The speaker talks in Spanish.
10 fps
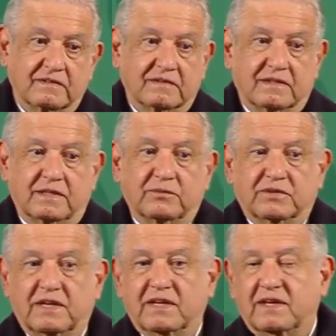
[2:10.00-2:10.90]
tenemos
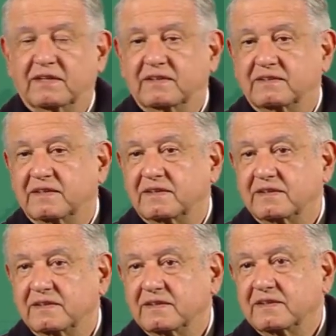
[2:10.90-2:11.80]
que garantizar
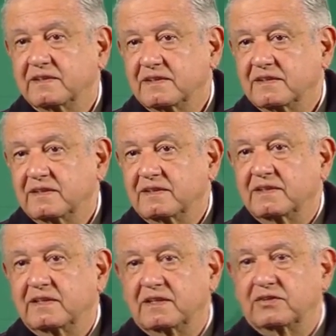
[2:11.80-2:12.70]

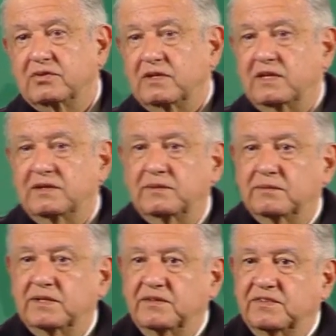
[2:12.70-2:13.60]
el derecho a la libre
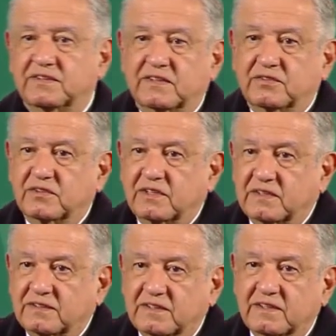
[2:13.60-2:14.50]
manifestación de
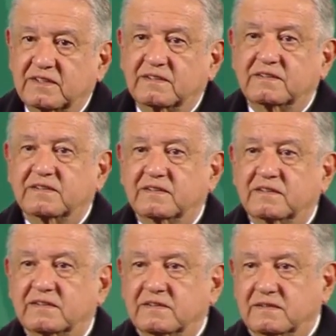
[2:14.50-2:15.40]
las ideas,
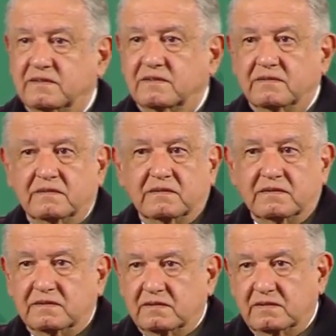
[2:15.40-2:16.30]

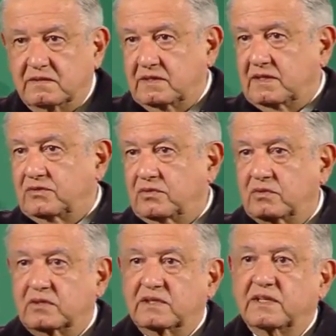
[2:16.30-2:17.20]
el
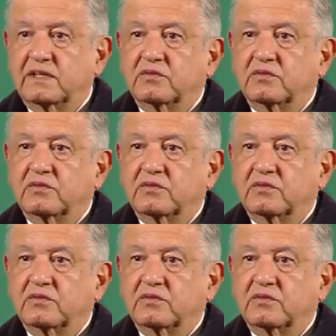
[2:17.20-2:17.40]
derecho que tienen